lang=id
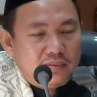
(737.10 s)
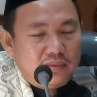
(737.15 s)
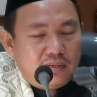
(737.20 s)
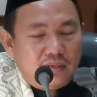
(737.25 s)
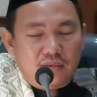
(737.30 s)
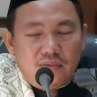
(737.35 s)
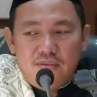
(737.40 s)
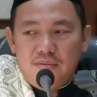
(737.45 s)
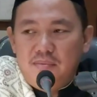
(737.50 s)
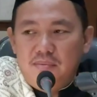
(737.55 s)

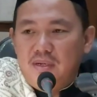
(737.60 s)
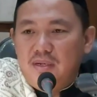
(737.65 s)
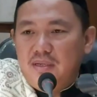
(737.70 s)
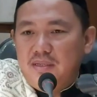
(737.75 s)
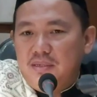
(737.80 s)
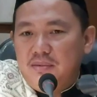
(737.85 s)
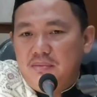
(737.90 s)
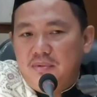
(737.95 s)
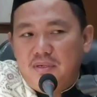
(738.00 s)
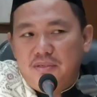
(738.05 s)
A'udzu
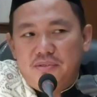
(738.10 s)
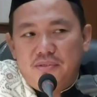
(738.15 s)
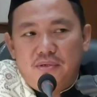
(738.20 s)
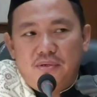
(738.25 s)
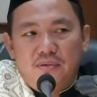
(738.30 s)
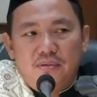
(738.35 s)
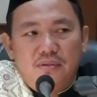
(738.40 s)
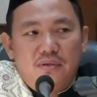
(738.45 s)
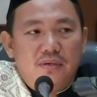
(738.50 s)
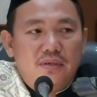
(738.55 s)
billahi
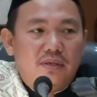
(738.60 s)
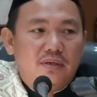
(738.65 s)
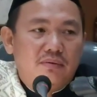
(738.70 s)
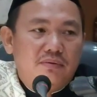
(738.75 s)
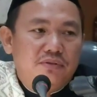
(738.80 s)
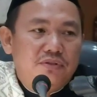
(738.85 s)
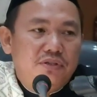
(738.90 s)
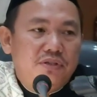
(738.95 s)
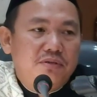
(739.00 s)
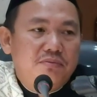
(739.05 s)
minasyaitonir
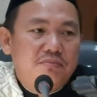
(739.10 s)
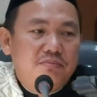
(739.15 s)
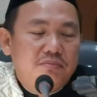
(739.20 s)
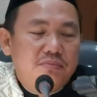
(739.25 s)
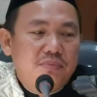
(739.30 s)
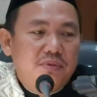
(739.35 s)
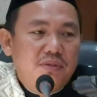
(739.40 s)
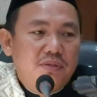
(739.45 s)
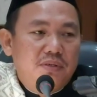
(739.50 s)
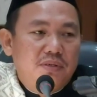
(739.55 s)

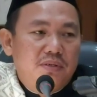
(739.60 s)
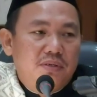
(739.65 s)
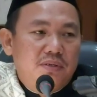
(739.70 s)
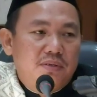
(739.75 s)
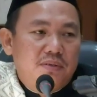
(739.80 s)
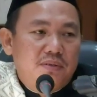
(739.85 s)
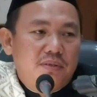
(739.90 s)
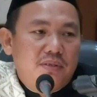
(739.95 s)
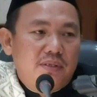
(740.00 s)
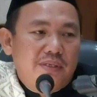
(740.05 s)
rajim.
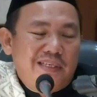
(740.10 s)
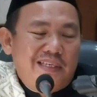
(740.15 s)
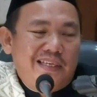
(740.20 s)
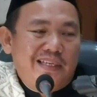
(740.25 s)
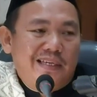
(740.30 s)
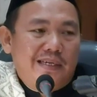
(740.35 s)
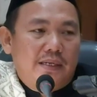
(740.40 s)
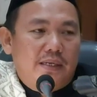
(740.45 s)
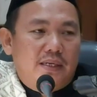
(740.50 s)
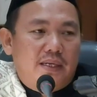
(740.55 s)

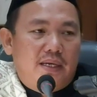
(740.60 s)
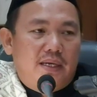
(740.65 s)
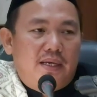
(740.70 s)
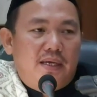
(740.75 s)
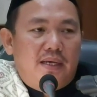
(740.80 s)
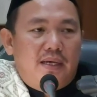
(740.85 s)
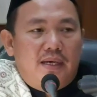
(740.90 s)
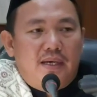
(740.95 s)
Inna